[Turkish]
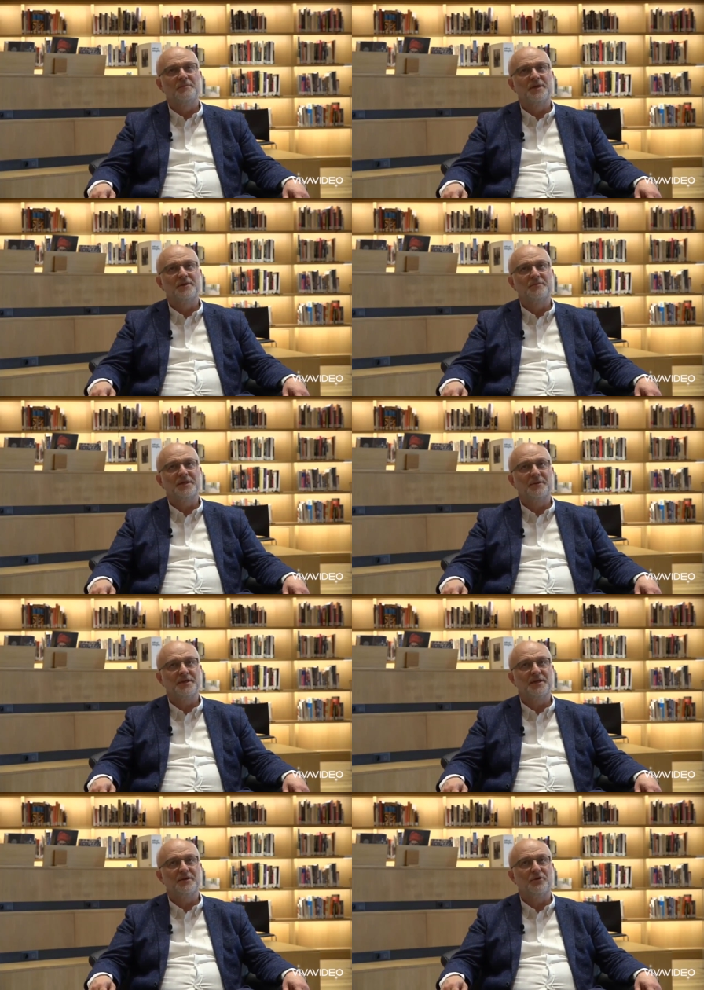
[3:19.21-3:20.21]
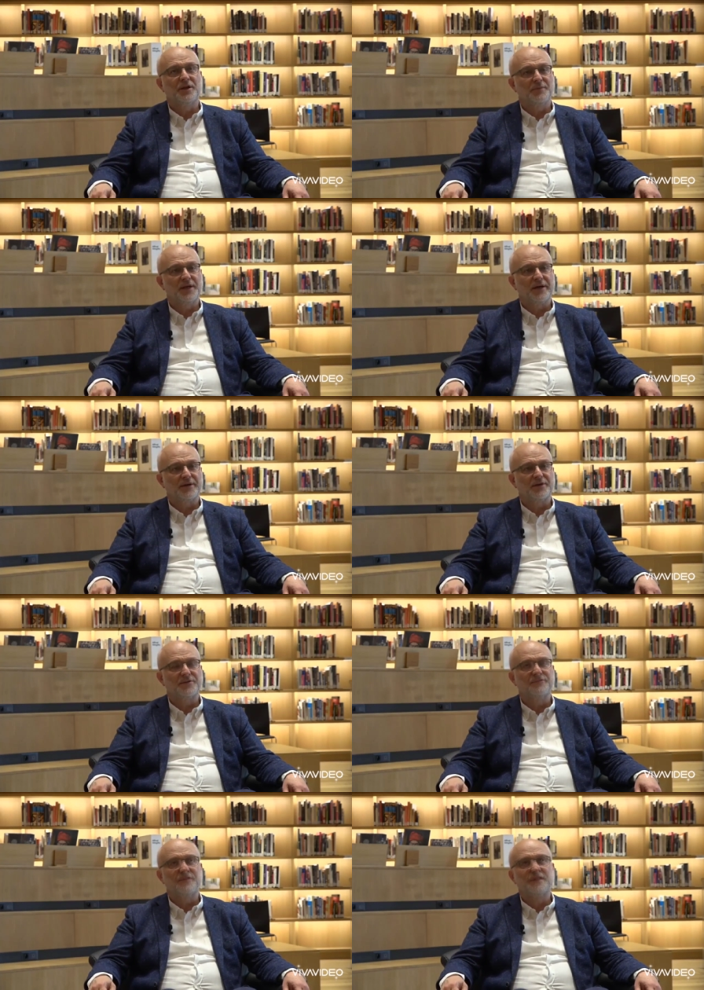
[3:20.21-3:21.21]
Bir matematik öğretmeni
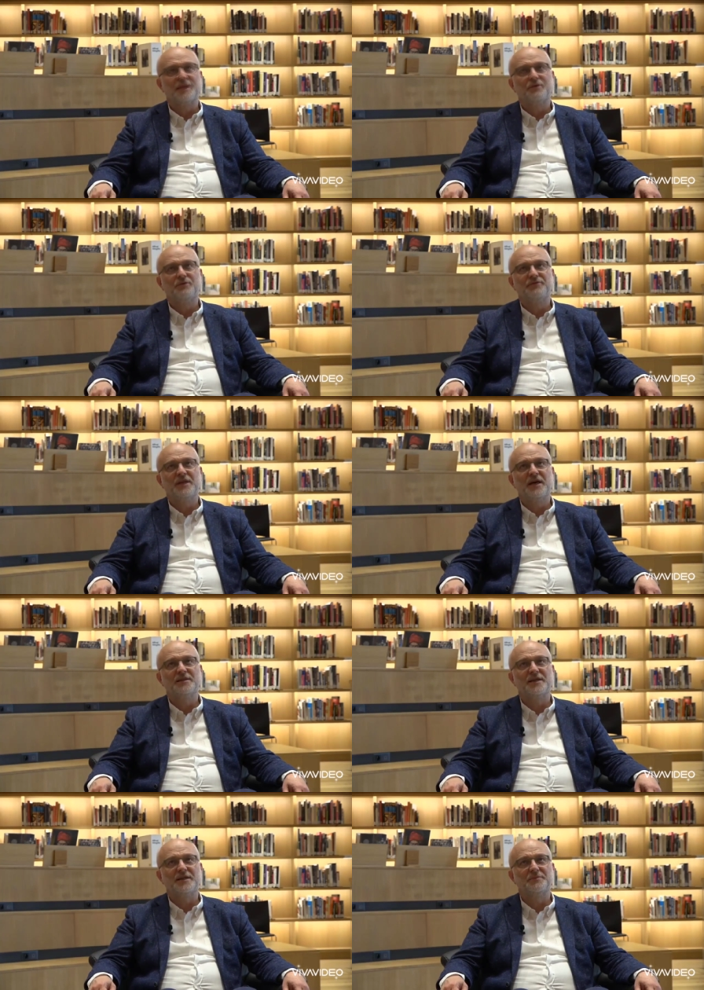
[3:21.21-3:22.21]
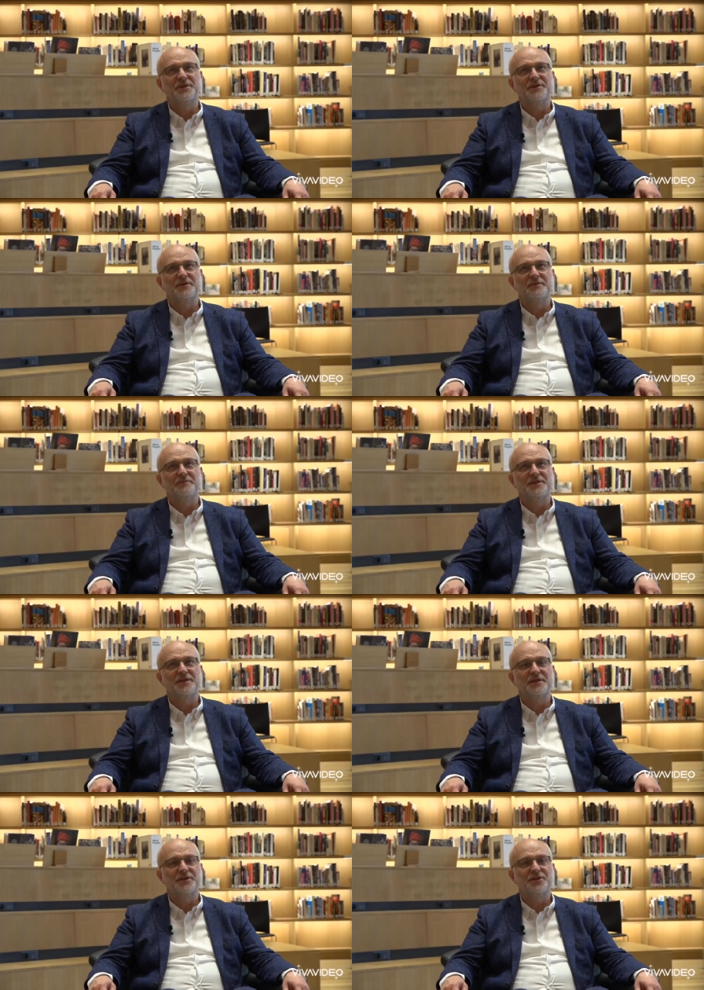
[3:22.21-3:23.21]
arkadaşım var. O Finlandiyalı bir
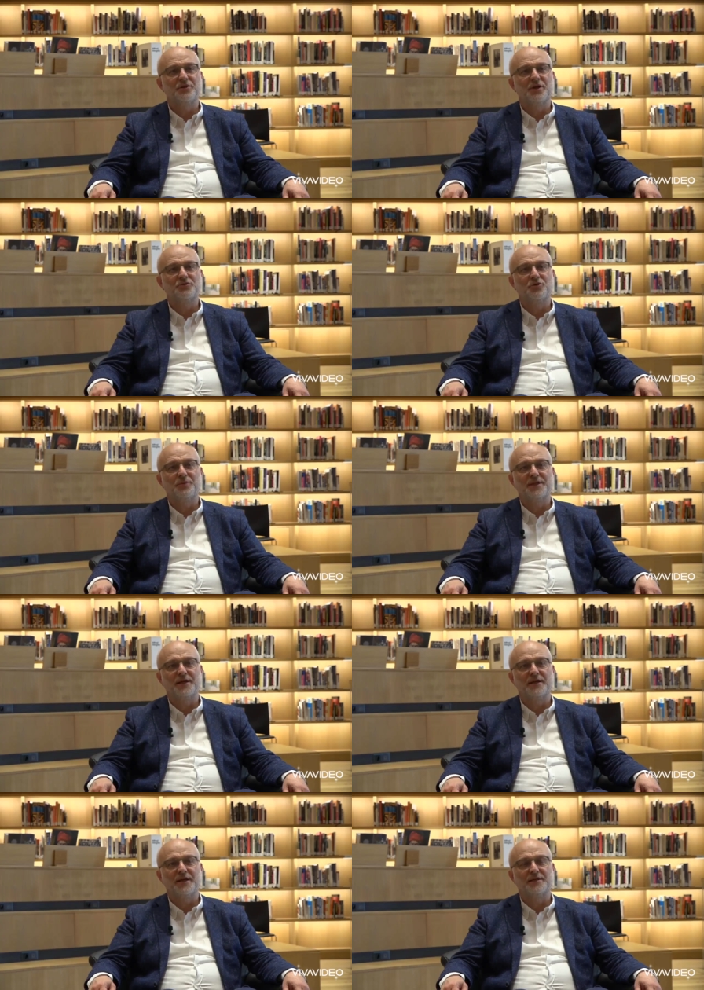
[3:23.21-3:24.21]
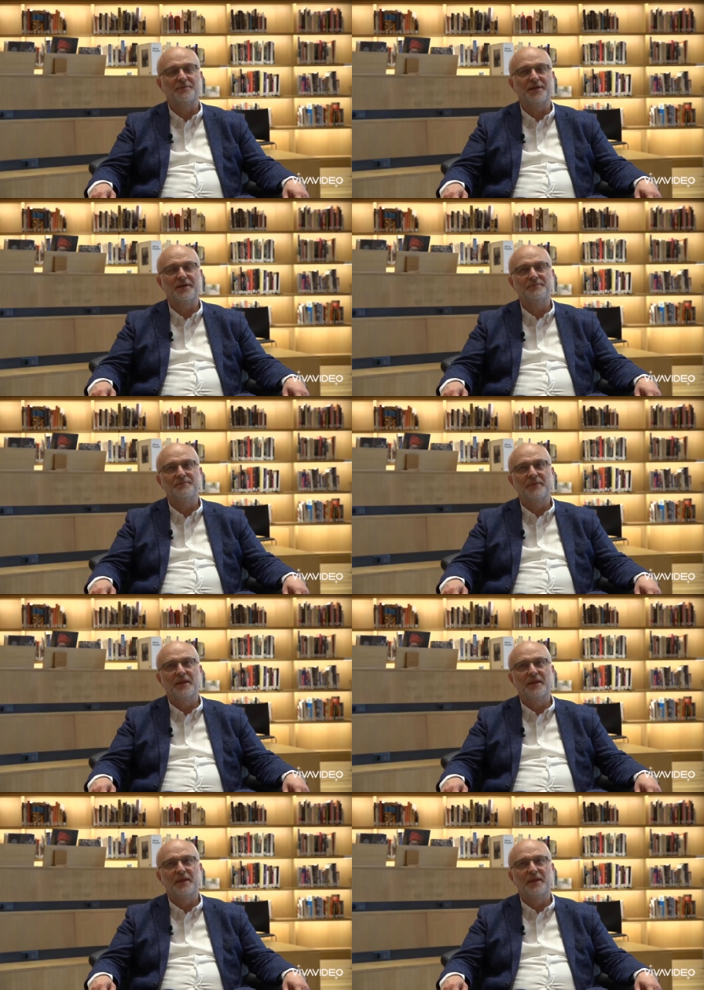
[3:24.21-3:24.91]
meslektaşıyla olan sohbetini anlattı bana.